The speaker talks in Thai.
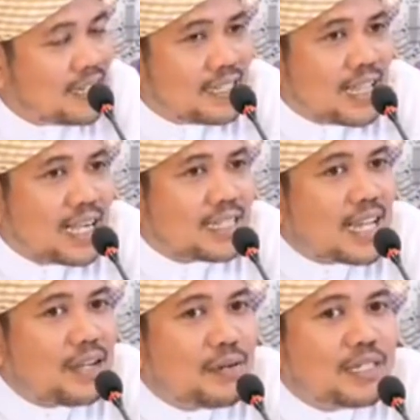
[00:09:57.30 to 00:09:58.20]
ตั้งใจ
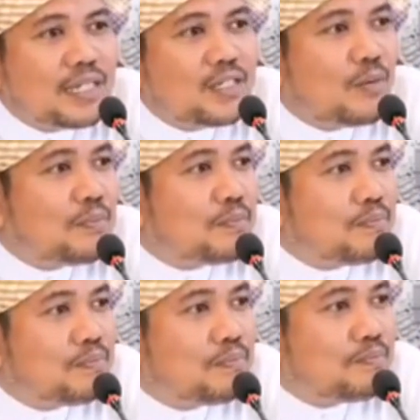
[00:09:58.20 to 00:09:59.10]
ว่าจะจบ
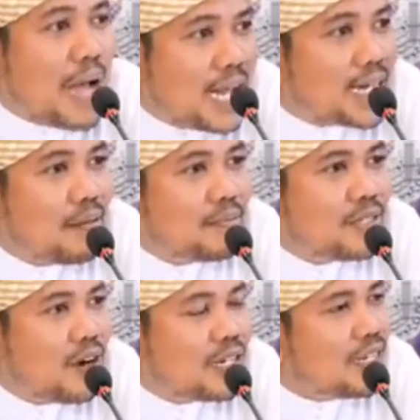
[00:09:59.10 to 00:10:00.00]
แปดคำส
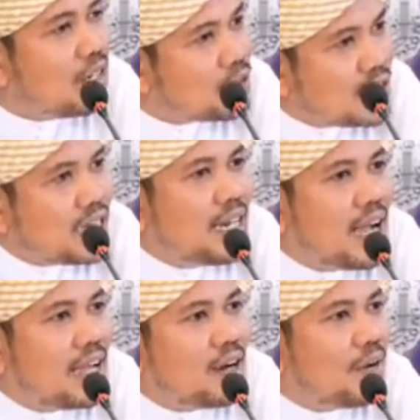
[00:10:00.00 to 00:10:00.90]
อนที่ลูกศิษย์
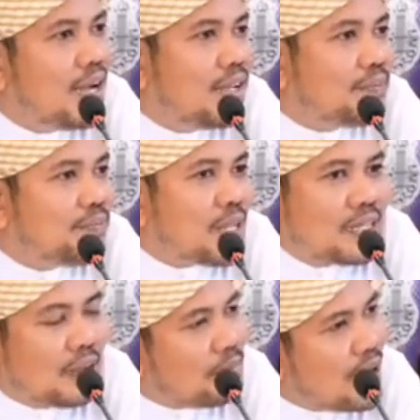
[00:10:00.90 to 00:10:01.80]
ได้เอาไว้
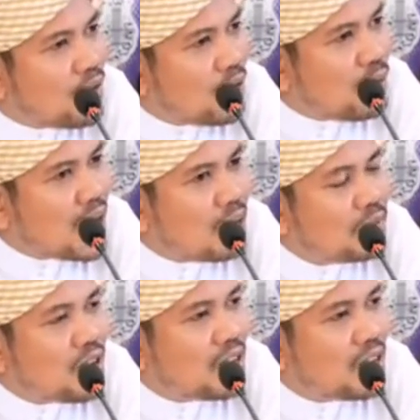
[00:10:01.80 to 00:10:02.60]
แต่ปรากฏว่าคำสอน